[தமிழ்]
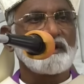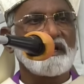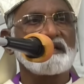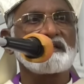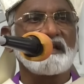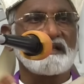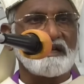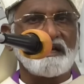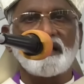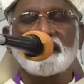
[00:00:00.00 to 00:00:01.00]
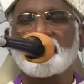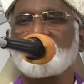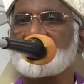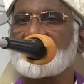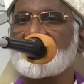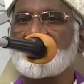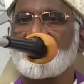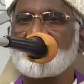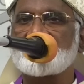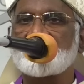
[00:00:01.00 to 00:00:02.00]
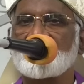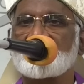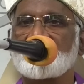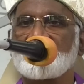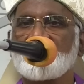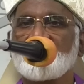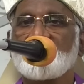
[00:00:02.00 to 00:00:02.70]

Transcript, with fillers: உணர்ந்து அதற்காக இறைவனுக்கு நன்றி செலுத்தி